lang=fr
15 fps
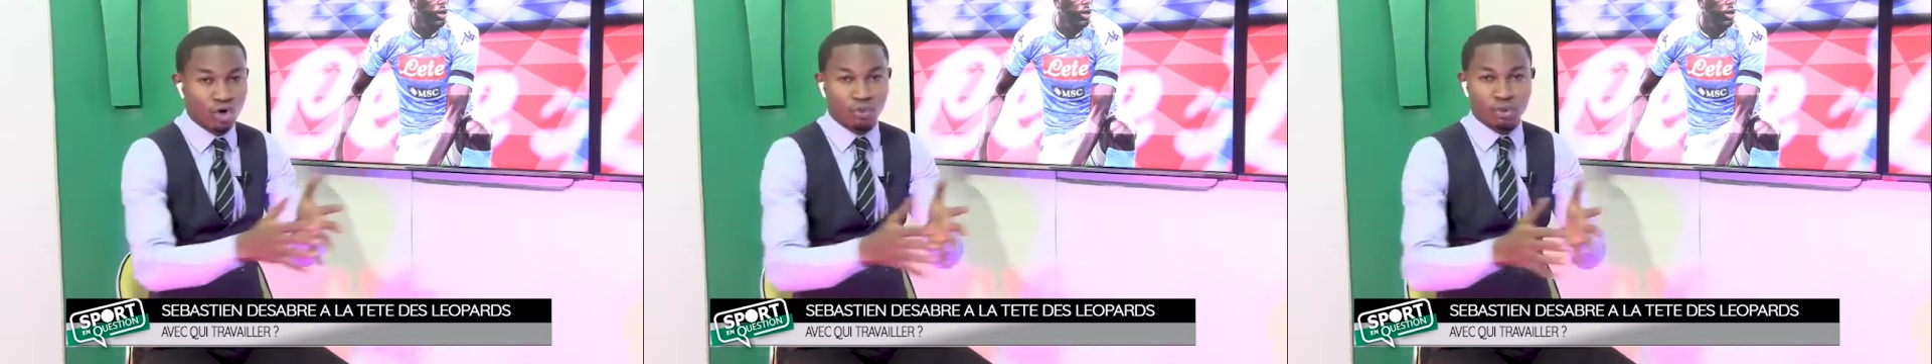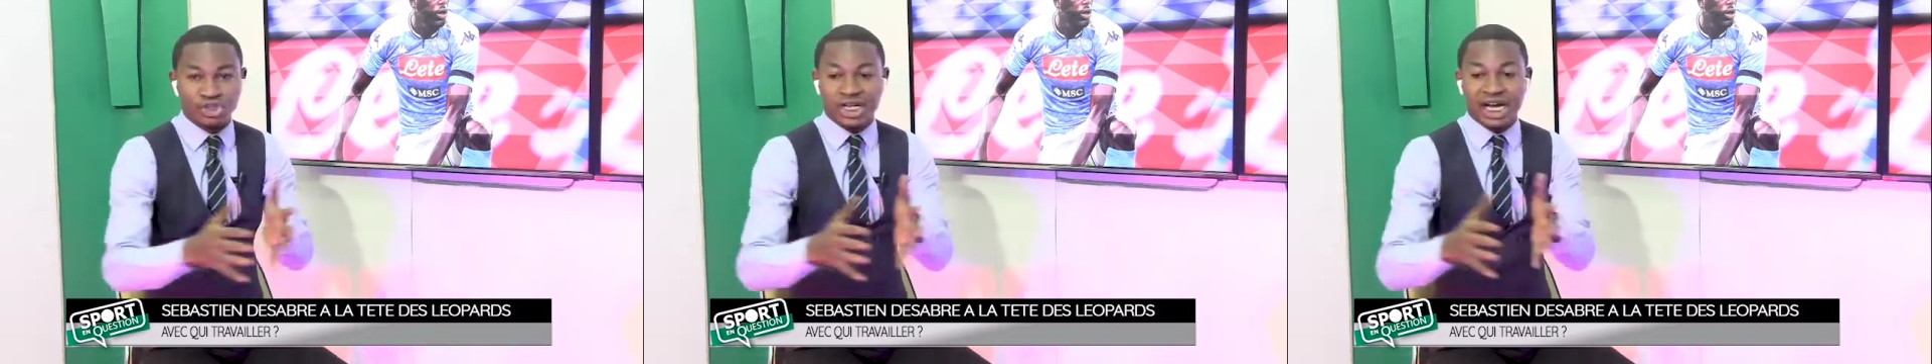
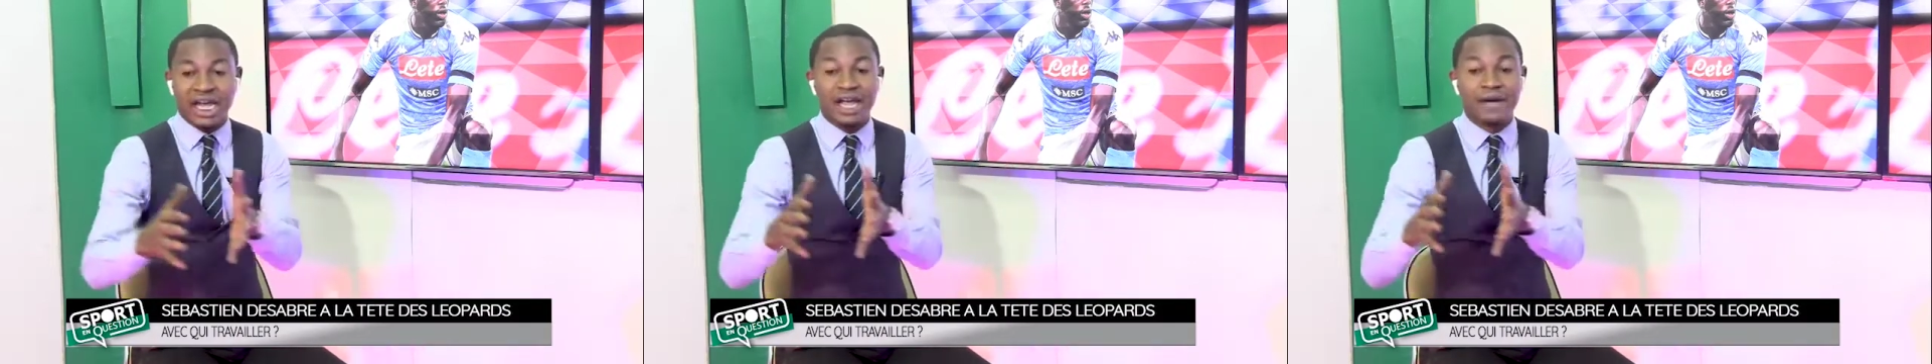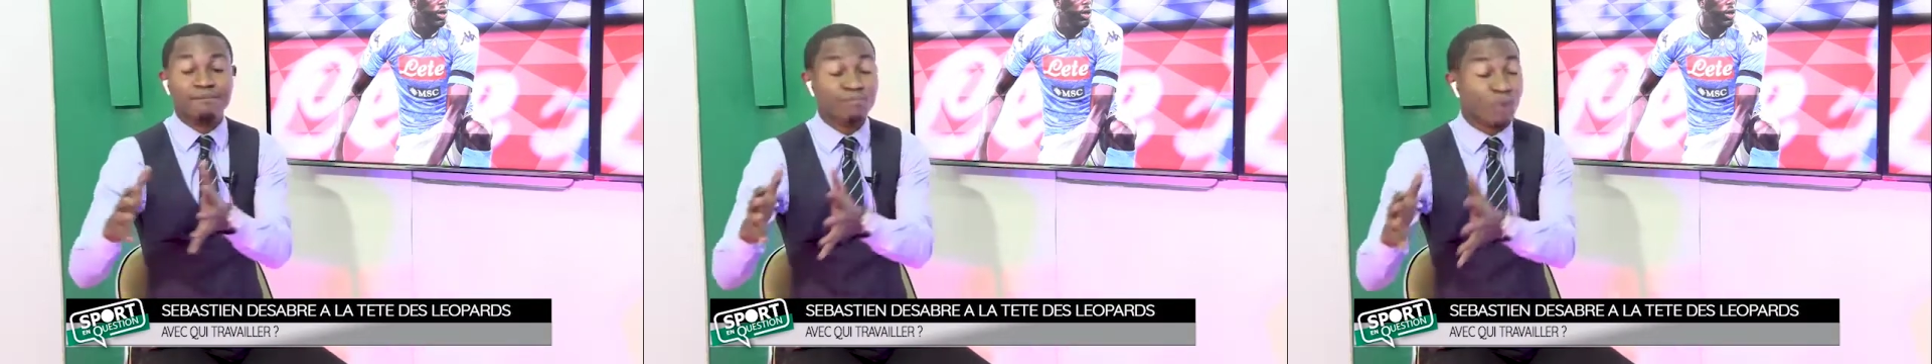pour
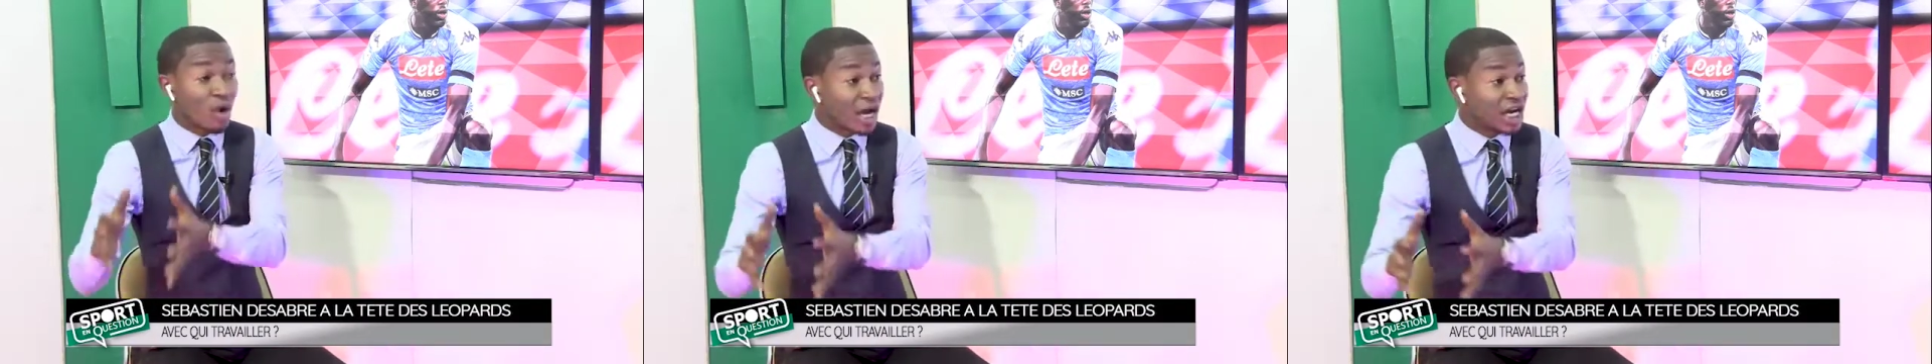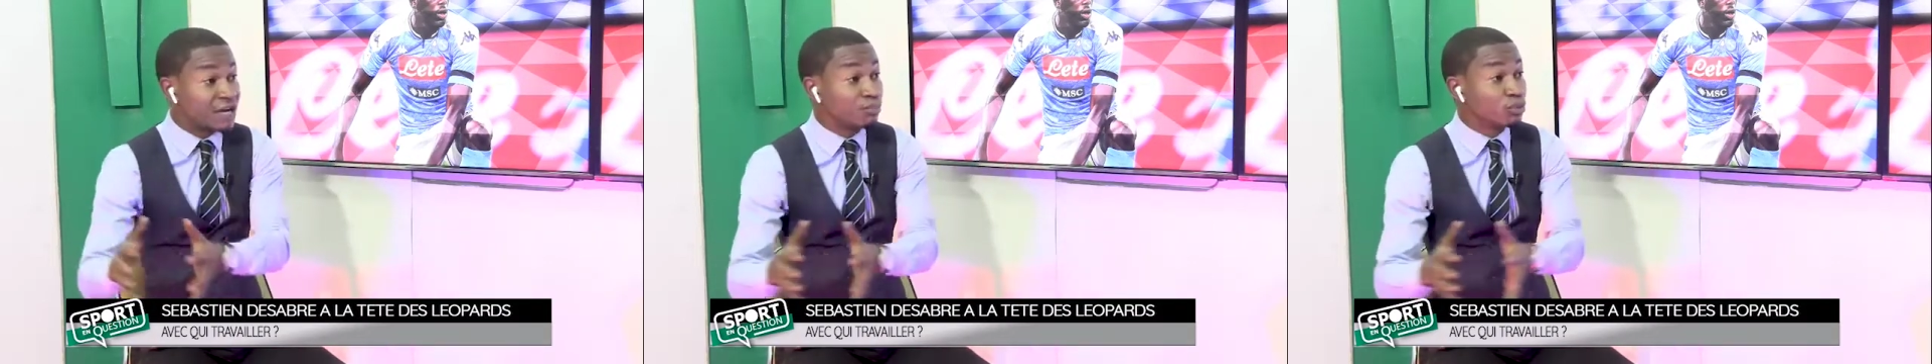gérer
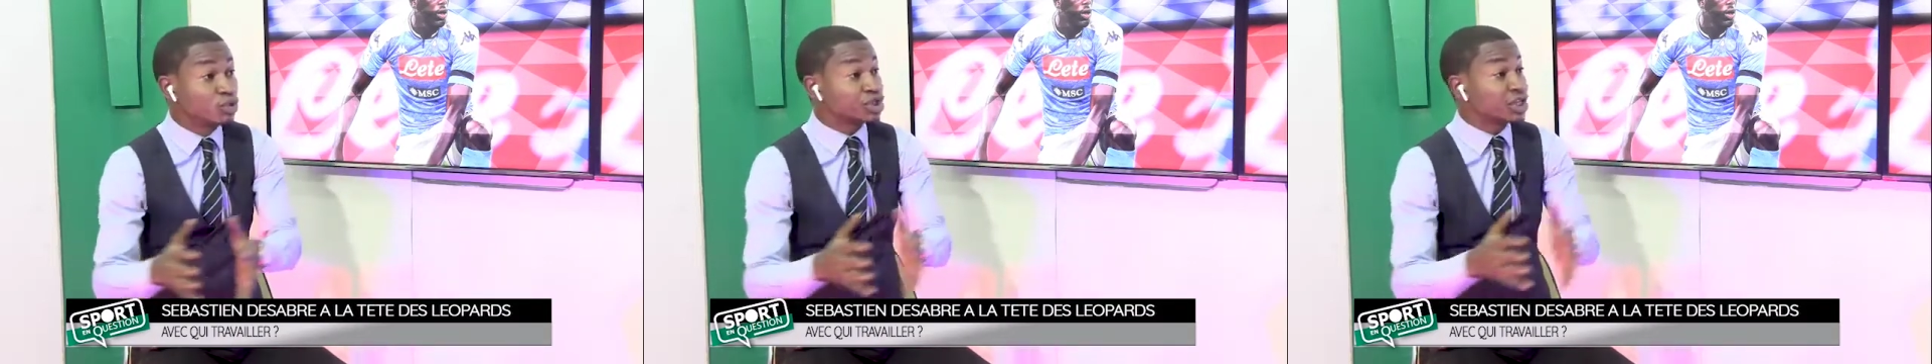Bokani, pour